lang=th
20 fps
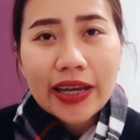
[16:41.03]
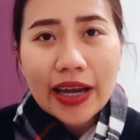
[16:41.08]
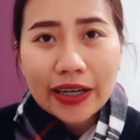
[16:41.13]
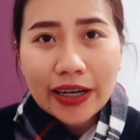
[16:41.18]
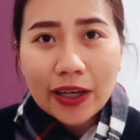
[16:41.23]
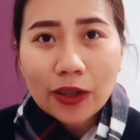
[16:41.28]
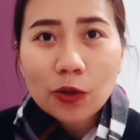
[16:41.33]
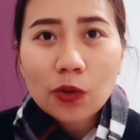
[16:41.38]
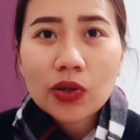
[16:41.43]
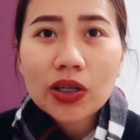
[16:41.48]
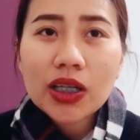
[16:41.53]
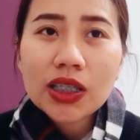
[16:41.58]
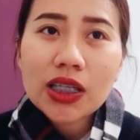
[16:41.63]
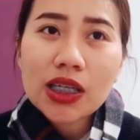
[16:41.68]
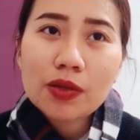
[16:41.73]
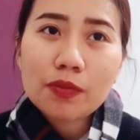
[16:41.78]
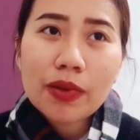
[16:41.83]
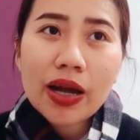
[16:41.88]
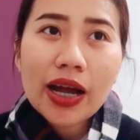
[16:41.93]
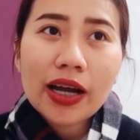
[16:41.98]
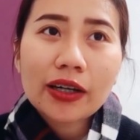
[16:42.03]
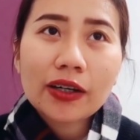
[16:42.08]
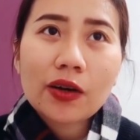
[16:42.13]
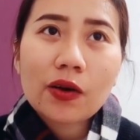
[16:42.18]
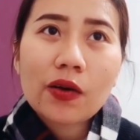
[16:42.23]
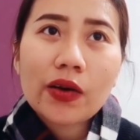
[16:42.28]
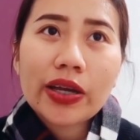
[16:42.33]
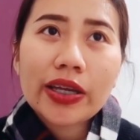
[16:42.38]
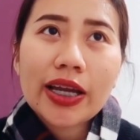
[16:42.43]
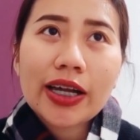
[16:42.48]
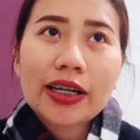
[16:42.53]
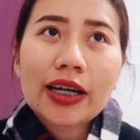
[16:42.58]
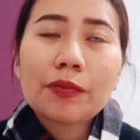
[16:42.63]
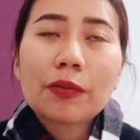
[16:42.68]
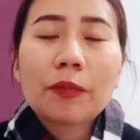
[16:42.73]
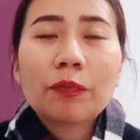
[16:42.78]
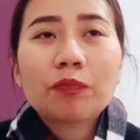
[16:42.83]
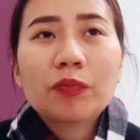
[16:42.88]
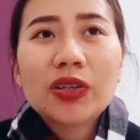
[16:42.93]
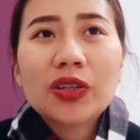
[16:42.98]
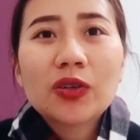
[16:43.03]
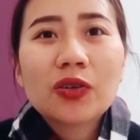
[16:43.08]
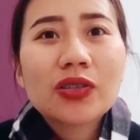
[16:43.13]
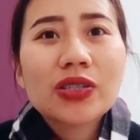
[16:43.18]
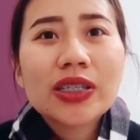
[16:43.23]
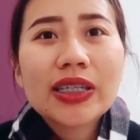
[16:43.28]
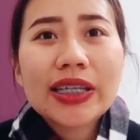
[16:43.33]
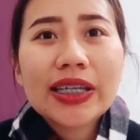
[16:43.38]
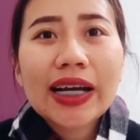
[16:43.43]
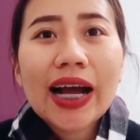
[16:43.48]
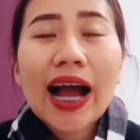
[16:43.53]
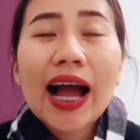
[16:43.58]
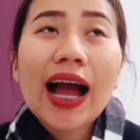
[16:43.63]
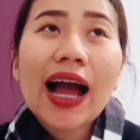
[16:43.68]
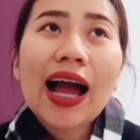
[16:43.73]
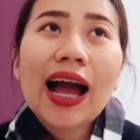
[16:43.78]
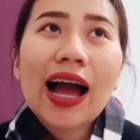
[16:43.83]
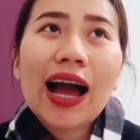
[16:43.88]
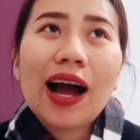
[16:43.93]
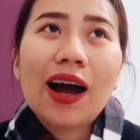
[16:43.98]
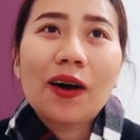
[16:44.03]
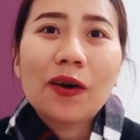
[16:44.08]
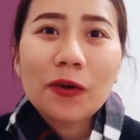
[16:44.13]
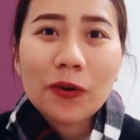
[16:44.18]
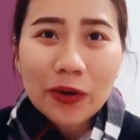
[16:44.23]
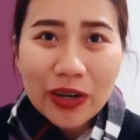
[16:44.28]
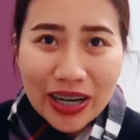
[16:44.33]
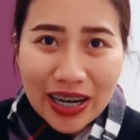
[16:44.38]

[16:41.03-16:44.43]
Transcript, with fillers: อยากได้ตัวเลือกที่มากหน่อยอยากได้แบบเป็นโทนสีขาว